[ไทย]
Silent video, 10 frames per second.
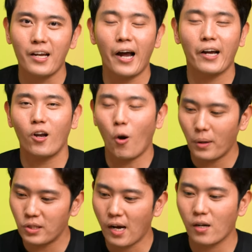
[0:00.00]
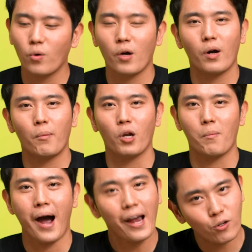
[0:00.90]
ยังไงก็ลองไปเช็คดูนะว่าผล
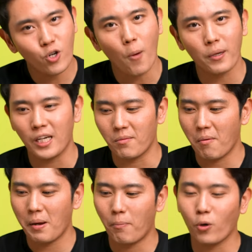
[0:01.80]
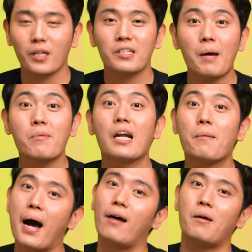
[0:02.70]
ไม้ที่เราชอบกินมันมีโพแทสเซียมเยอะห
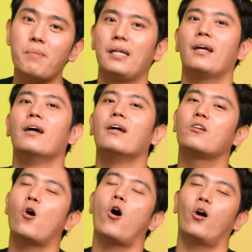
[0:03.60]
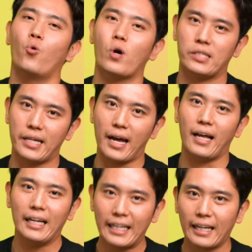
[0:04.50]
รือเปล่าถ้ามีก็ควรจะ
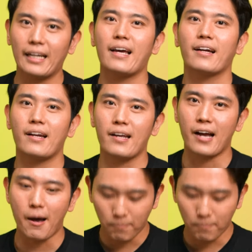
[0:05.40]
หลีกเลี่ยงนั่นเองค